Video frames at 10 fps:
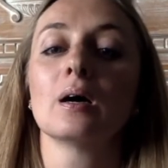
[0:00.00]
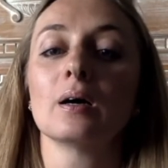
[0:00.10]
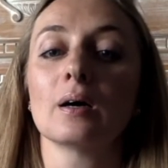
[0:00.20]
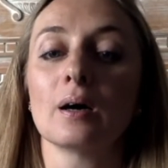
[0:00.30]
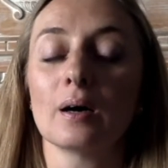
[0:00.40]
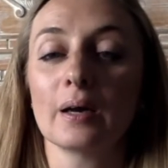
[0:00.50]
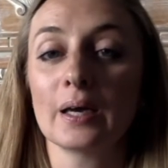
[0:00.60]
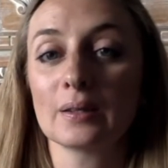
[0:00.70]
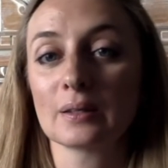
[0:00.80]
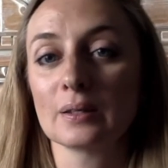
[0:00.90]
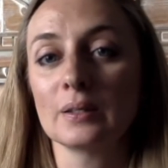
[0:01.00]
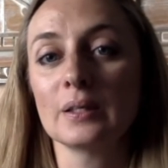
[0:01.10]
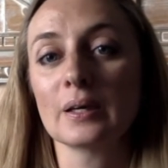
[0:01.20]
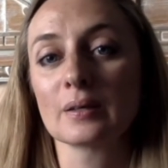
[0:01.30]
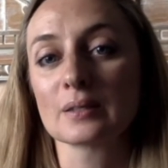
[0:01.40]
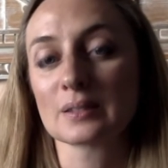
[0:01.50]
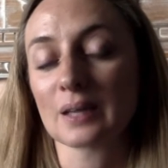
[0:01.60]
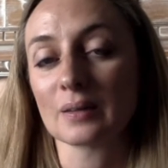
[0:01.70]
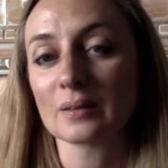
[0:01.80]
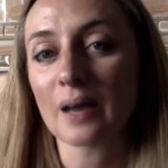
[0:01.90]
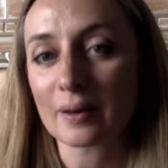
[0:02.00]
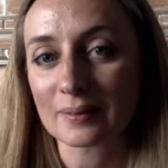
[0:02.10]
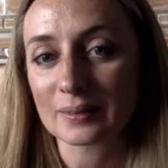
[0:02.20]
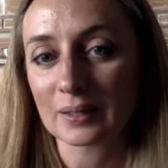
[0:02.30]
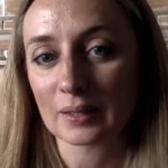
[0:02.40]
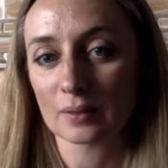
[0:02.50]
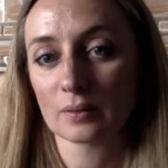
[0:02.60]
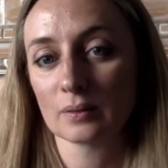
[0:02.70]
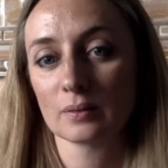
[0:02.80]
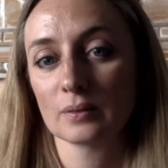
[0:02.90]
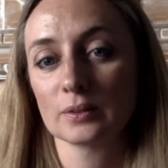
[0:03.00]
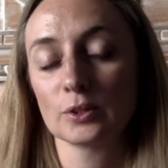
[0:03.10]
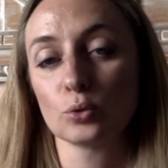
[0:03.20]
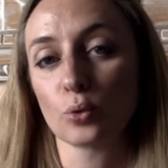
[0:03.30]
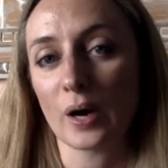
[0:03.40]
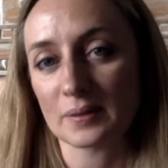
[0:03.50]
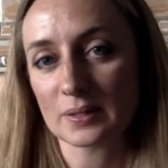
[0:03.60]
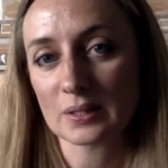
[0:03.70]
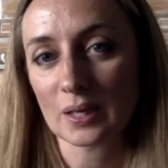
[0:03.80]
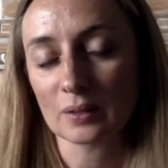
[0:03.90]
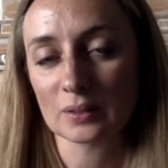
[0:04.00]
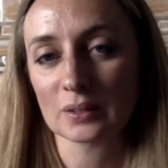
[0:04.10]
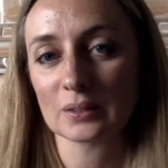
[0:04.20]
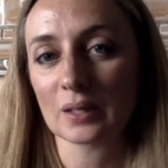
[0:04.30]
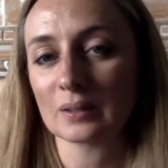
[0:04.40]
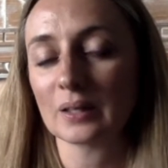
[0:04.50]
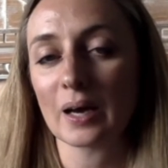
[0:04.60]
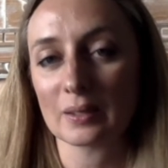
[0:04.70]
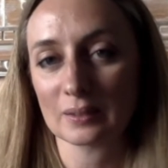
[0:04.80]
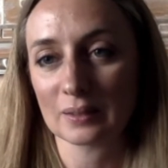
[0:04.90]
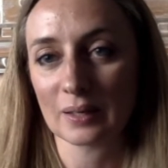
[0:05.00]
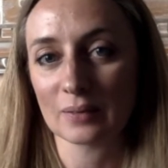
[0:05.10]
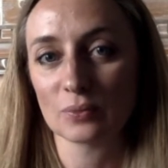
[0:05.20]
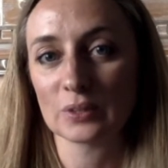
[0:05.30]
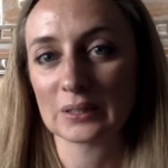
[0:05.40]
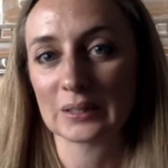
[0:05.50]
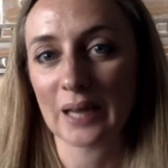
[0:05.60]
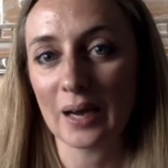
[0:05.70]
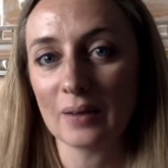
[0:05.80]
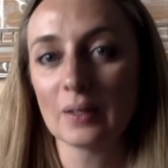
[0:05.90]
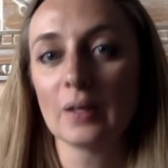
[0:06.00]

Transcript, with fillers: А, это не стандартная ситуация, нестандартная весна,